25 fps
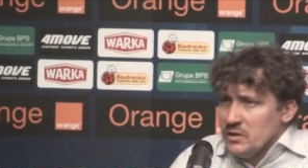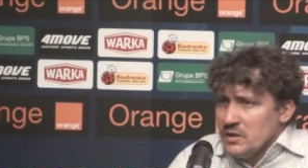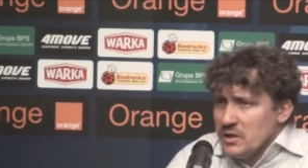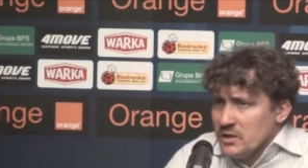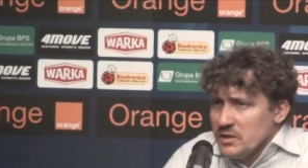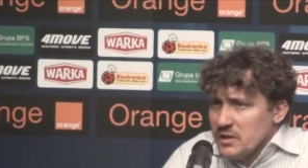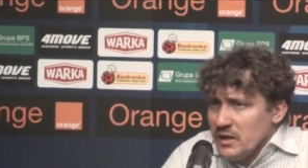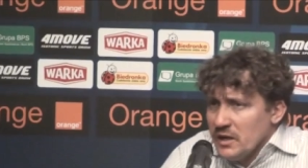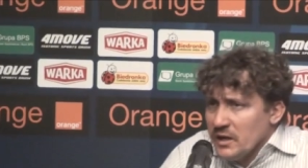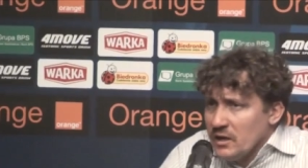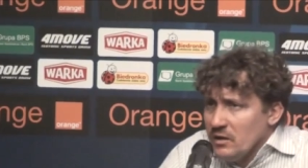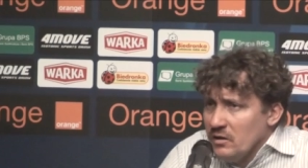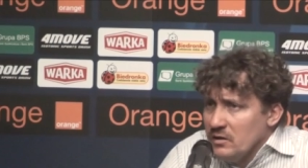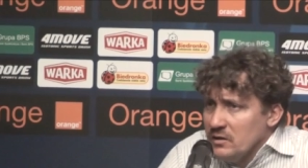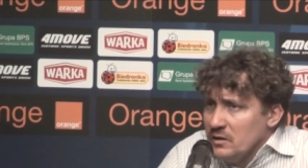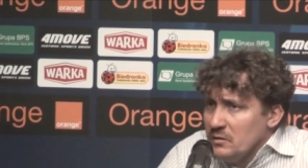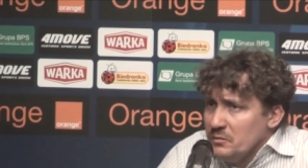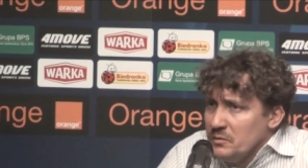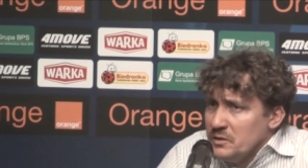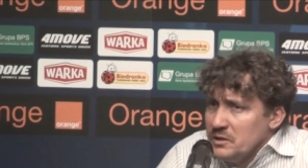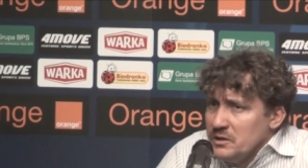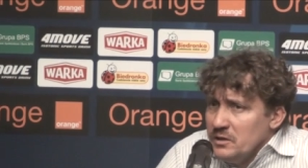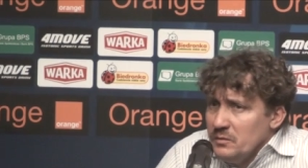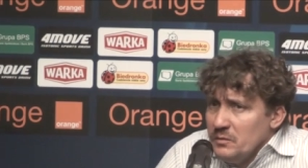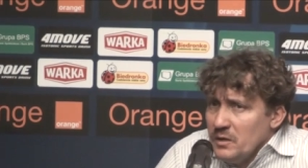Myślę, że Jagiellonia
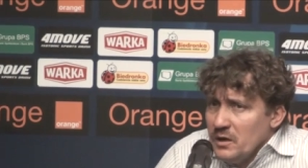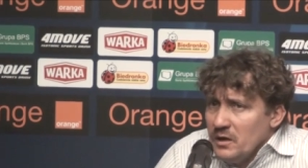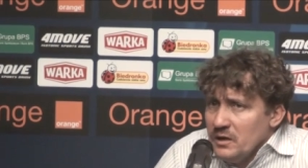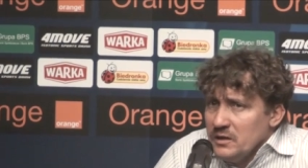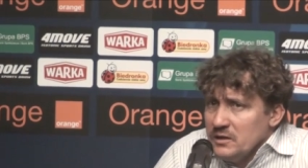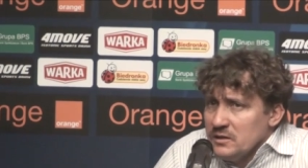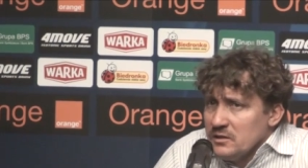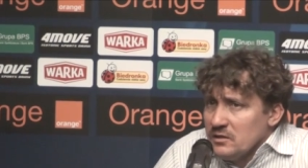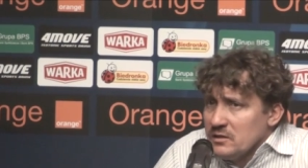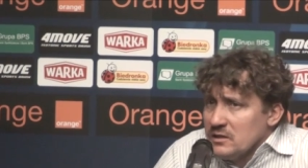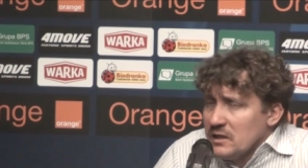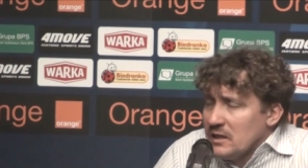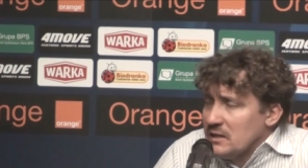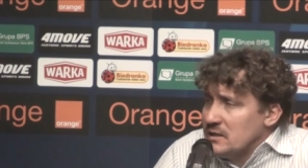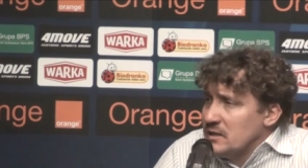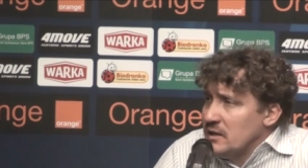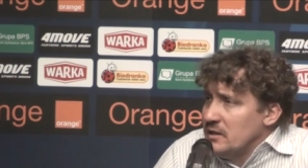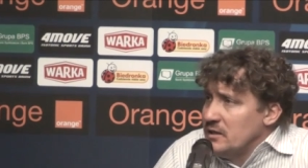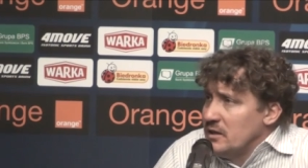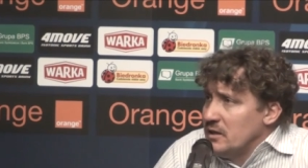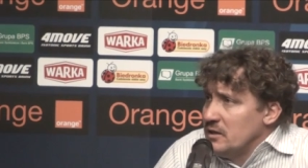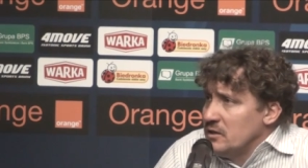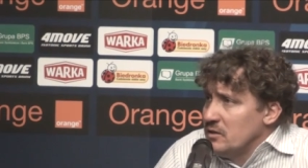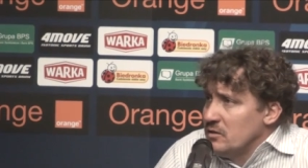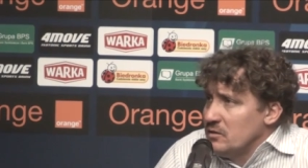nie, nie miała nic do
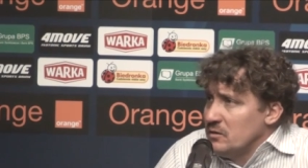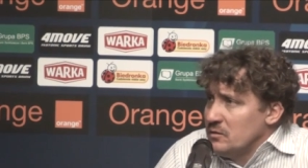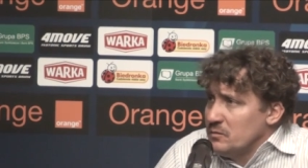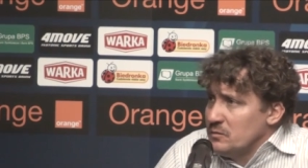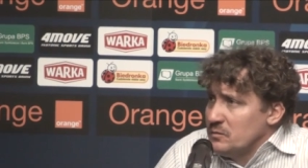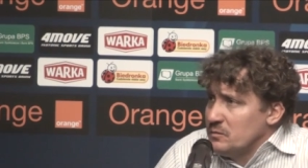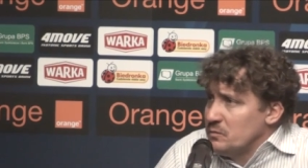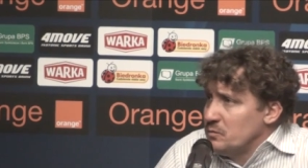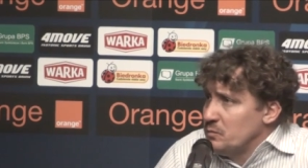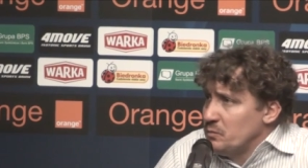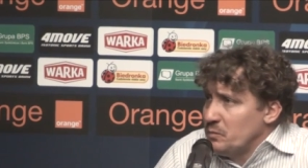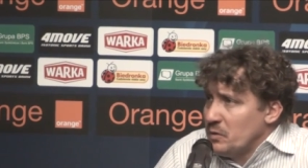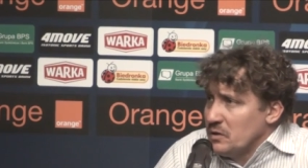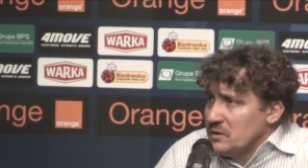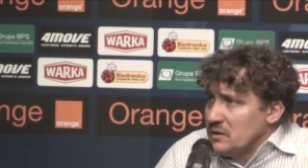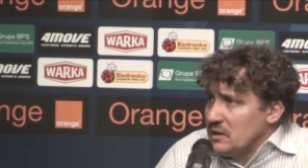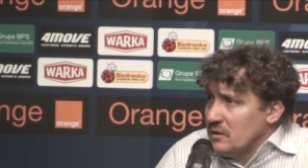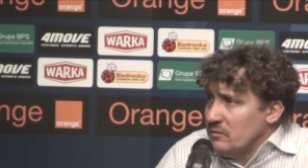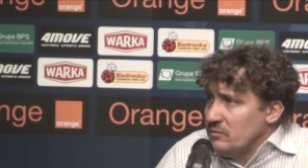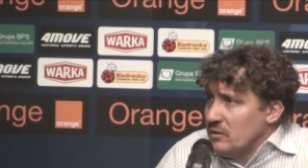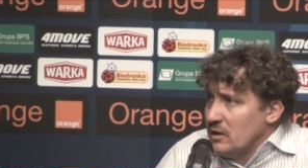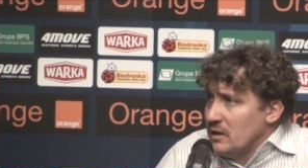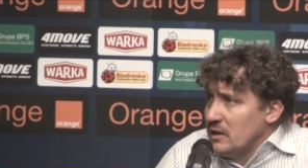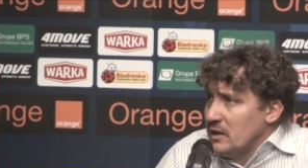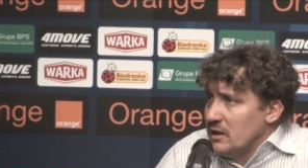stracenia i
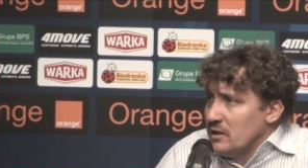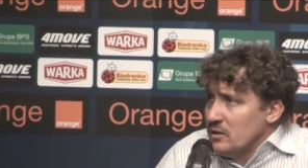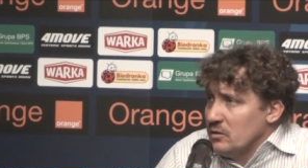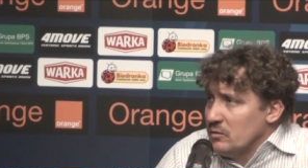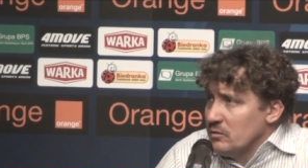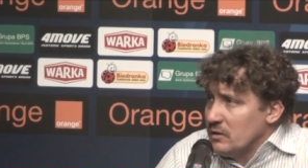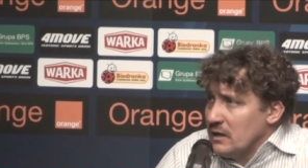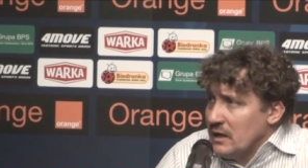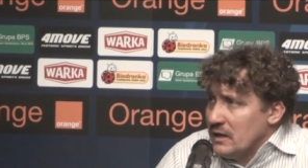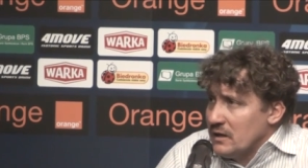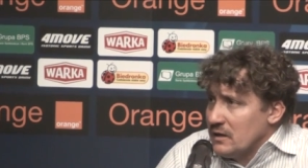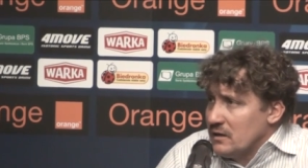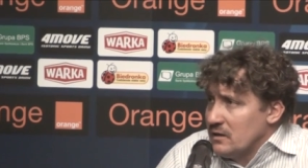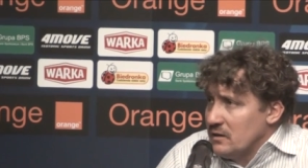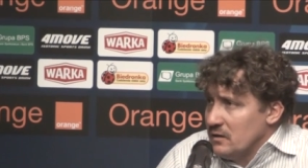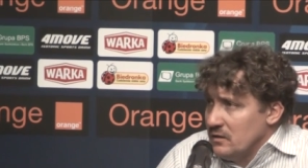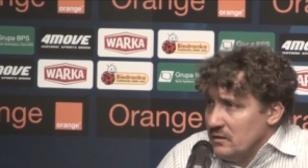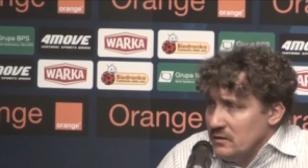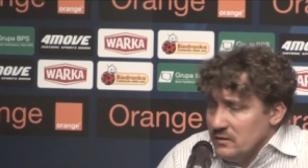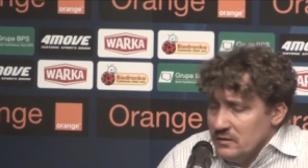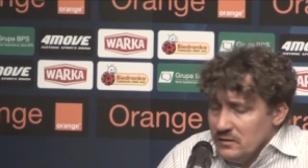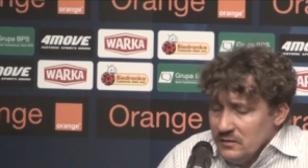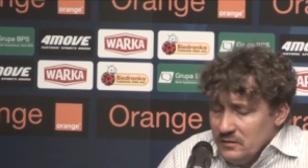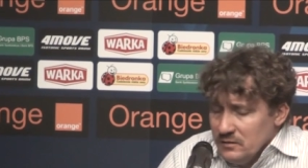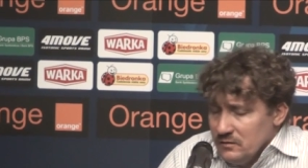postawiała na jedną
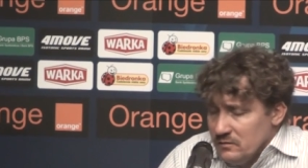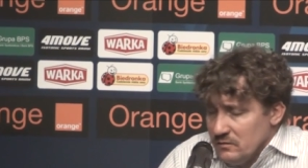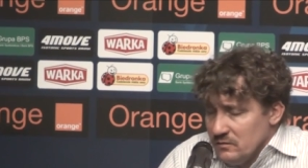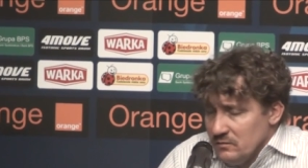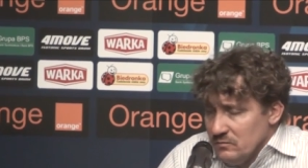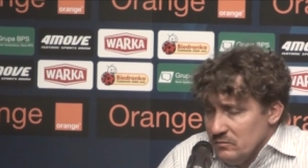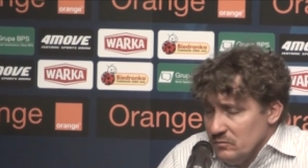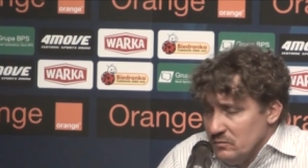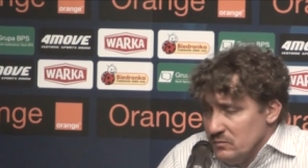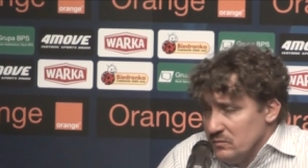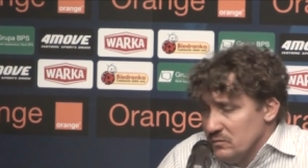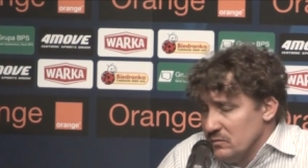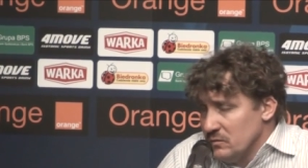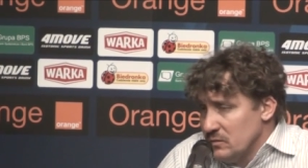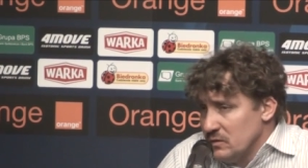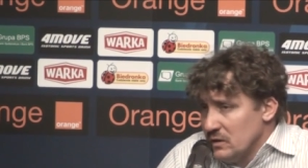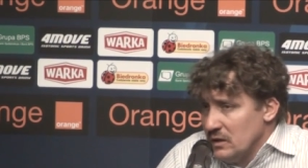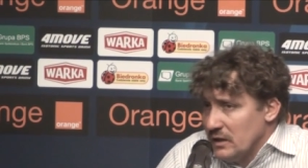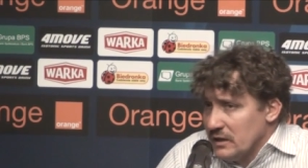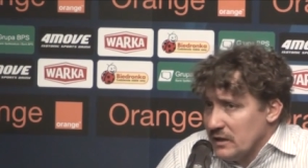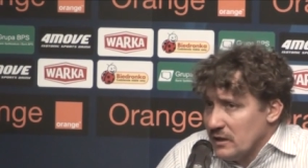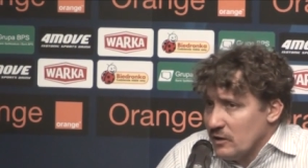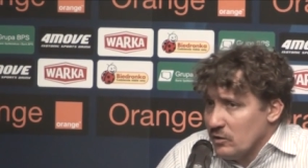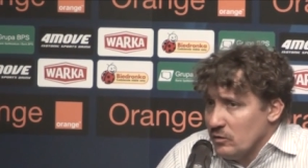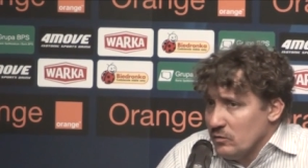kartę i
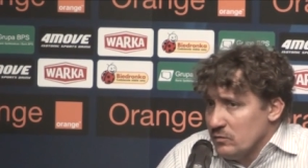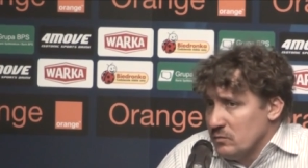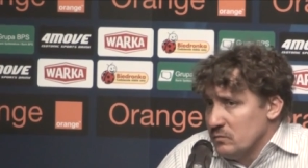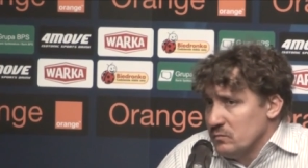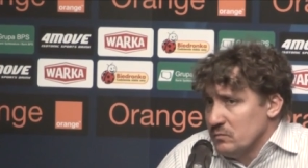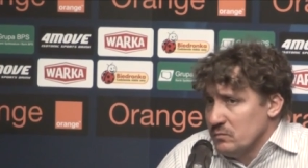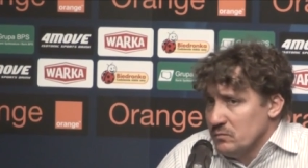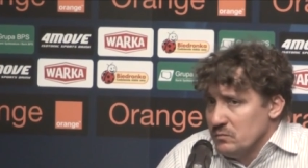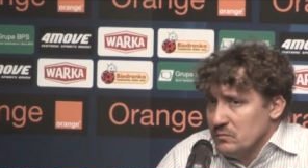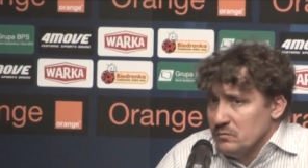dlatego